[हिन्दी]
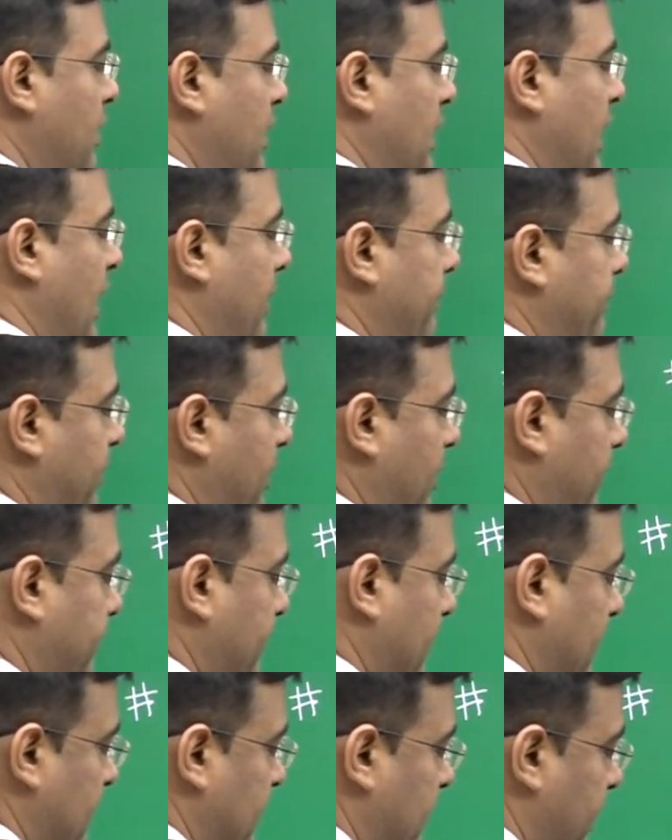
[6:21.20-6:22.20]
कि आपके
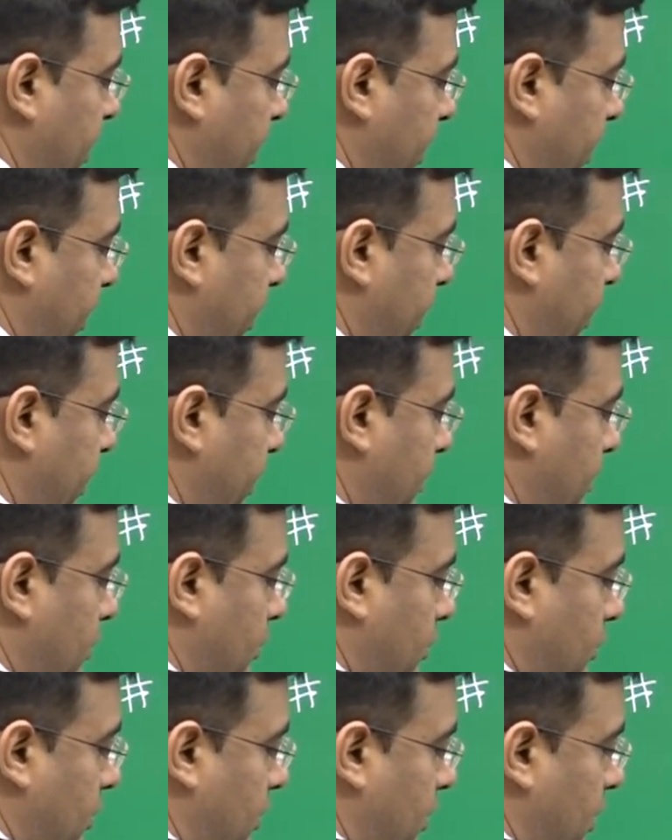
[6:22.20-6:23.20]
पास ए के तो
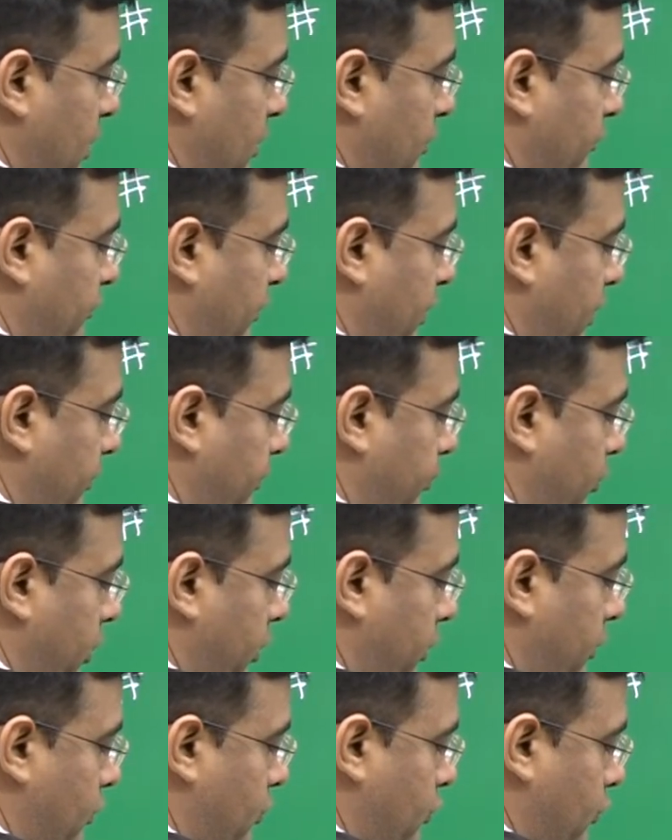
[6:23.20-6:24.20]

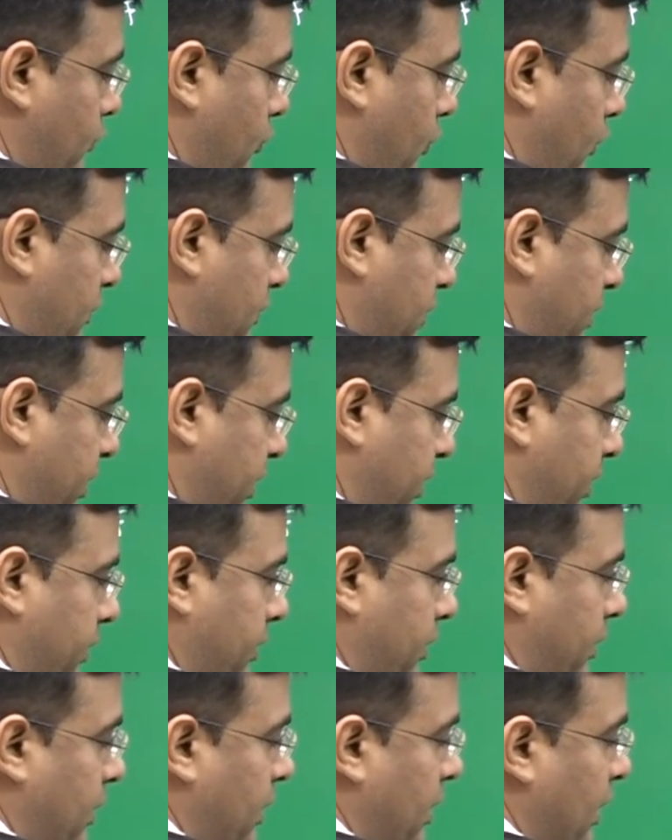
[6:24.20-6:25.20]
1.2 मोल्स है
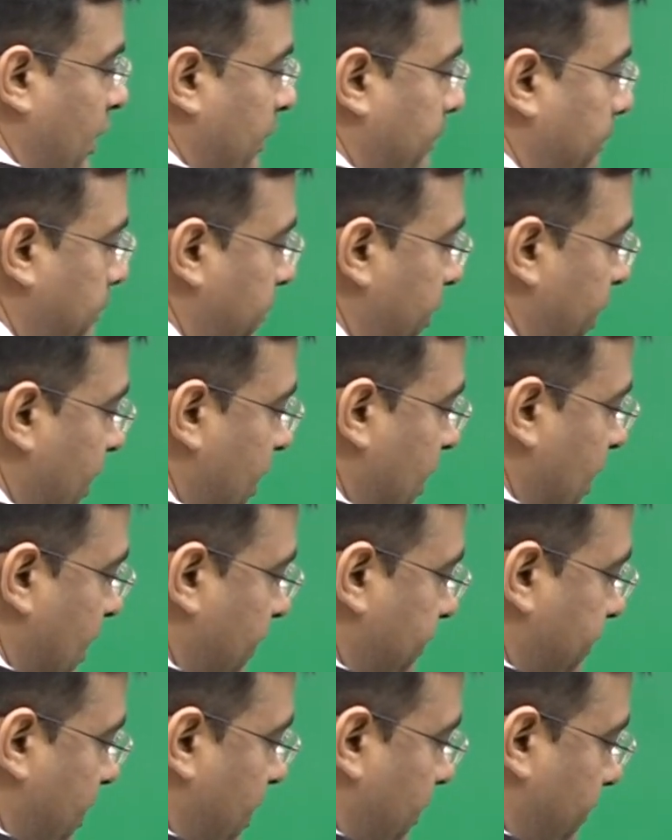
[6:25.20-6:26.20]
बी का
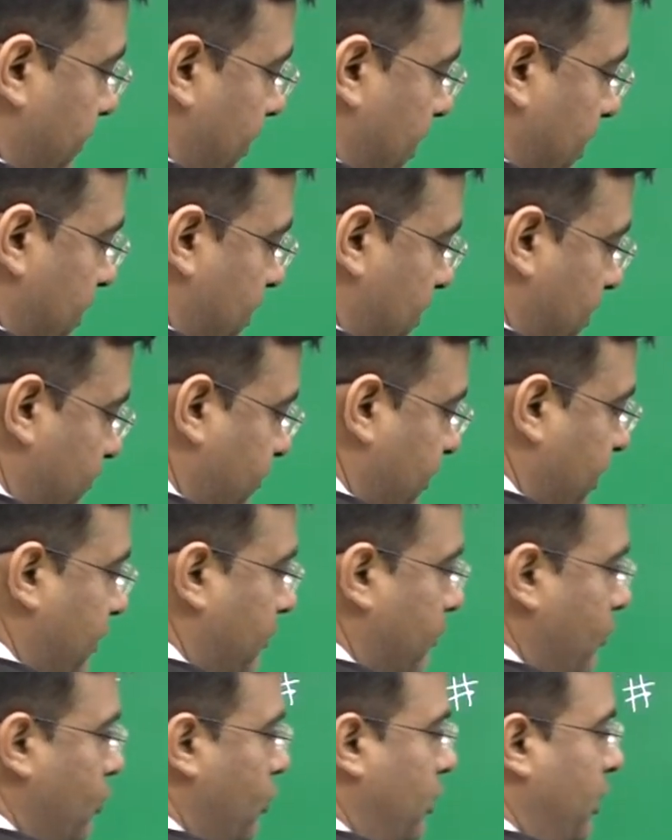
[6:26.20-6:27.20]
आपके पास वन
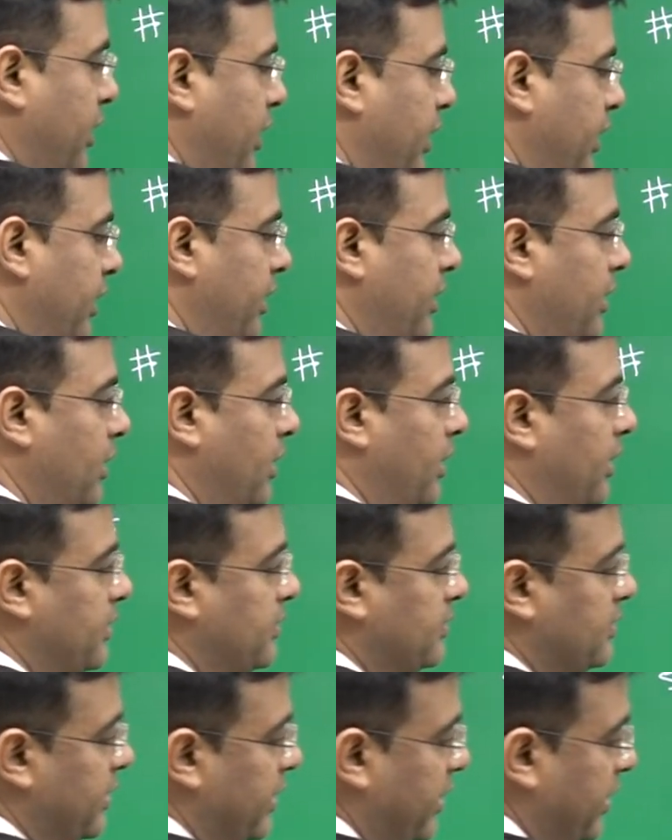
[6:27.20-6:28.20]
मोल है
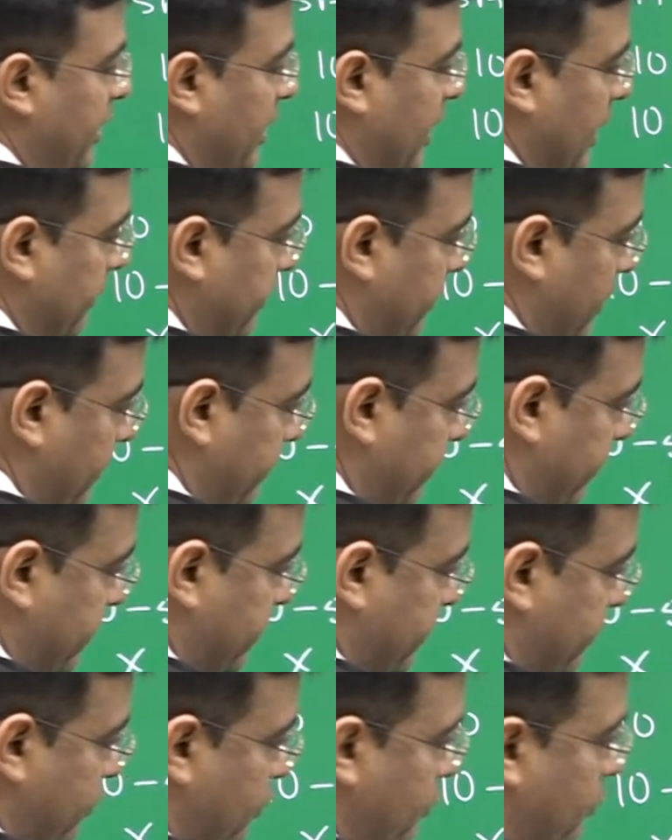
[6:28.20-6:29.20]
सी के आपके
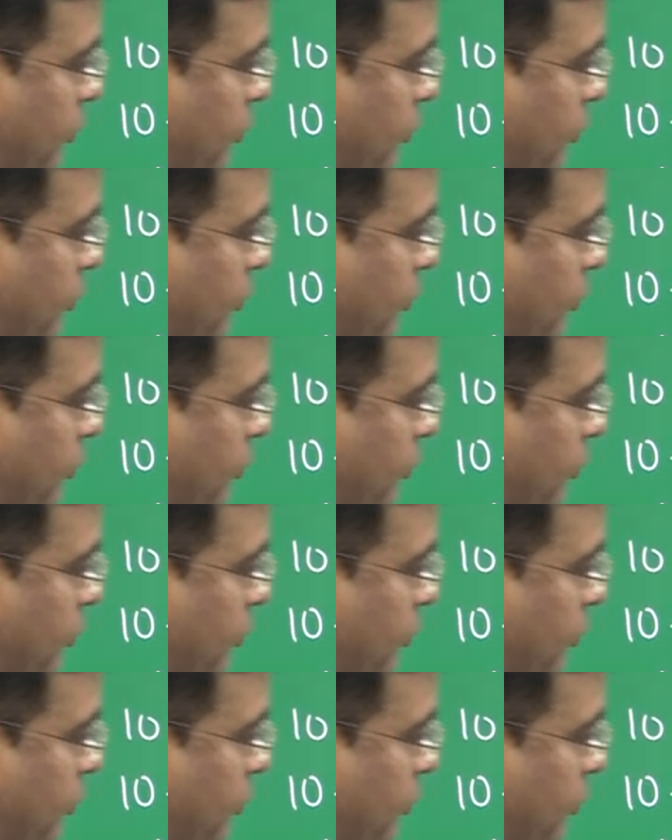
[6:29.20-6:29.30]
पास टू